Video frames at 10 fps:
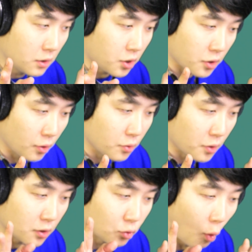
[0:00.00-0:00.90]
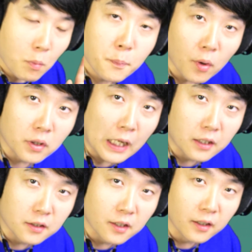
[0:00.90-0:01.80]
저기요, 여긴 동물병원이
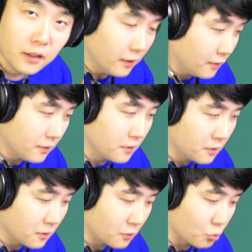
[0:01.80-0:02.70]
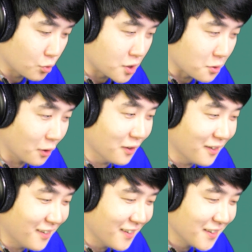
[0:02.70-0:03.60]
아닌데? 누구시죠?
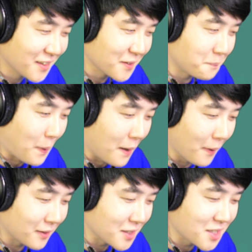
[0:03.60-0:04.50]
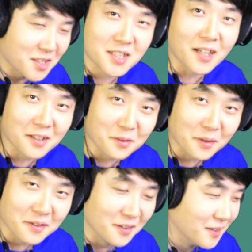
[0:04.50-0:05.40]
뱀한테 칭칭 감겨서
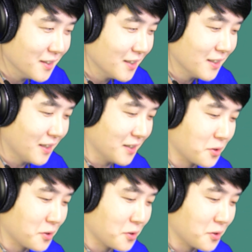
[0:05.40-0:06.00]
왔어. 어,